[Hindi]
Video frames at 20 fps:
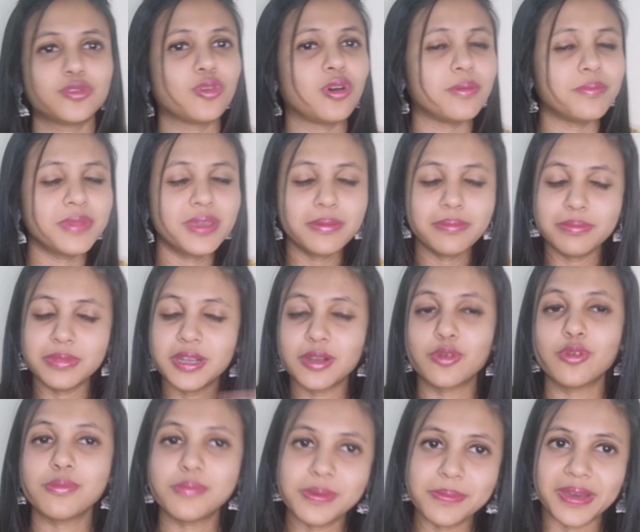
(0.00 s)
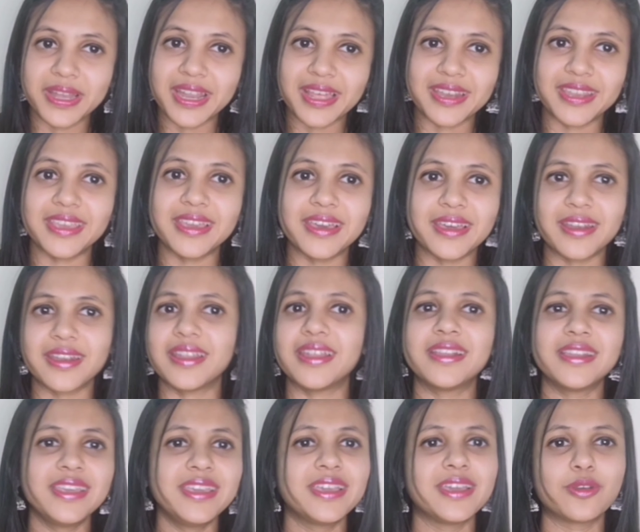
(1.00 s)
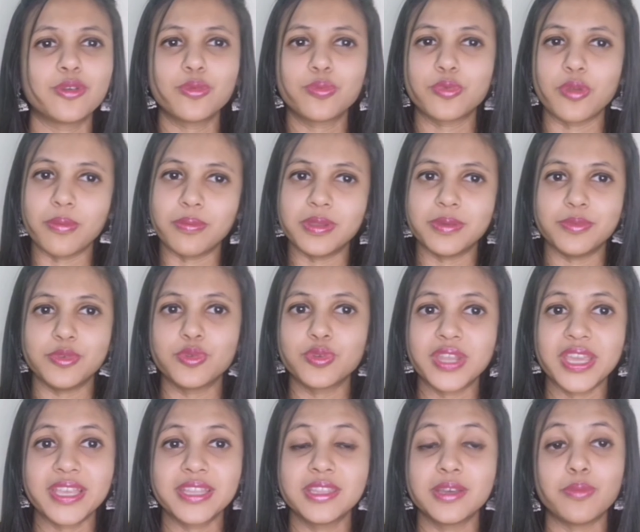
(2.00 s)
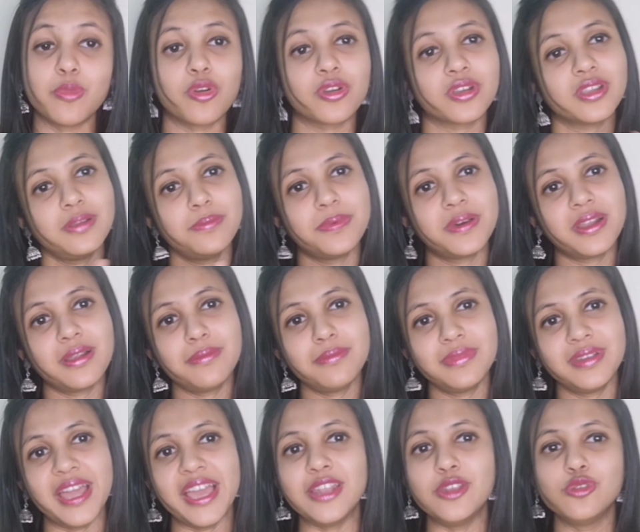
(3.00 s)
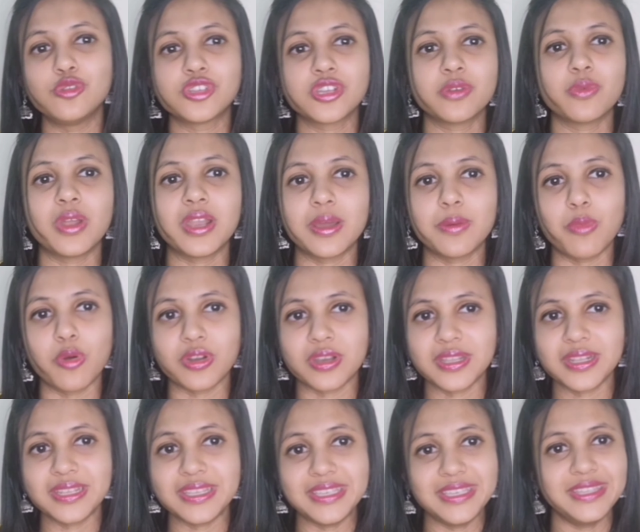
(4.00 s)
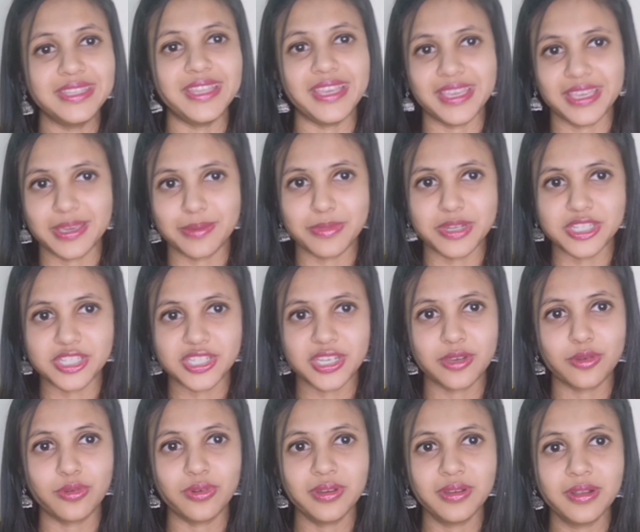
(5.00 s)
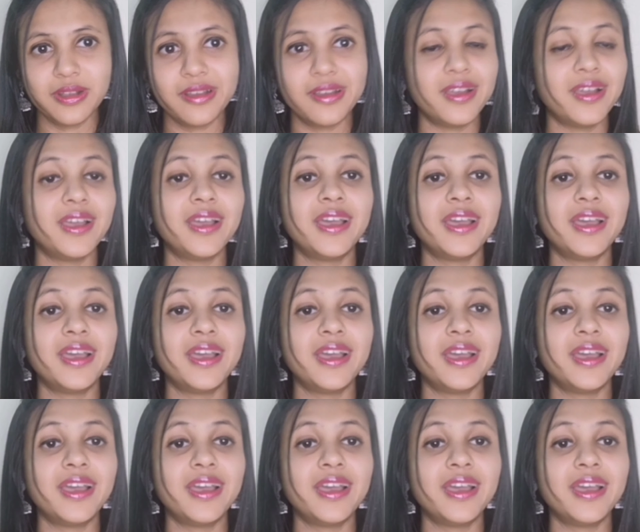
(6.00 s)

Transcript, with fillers: तो हमें बिल्कुल भी मना नहीं करना है ठीक है नो प्रॉब्लम यू टेक द बॉटल पर हम डाइल्यूशन वाला बॉटल ही देंगे बच्चे को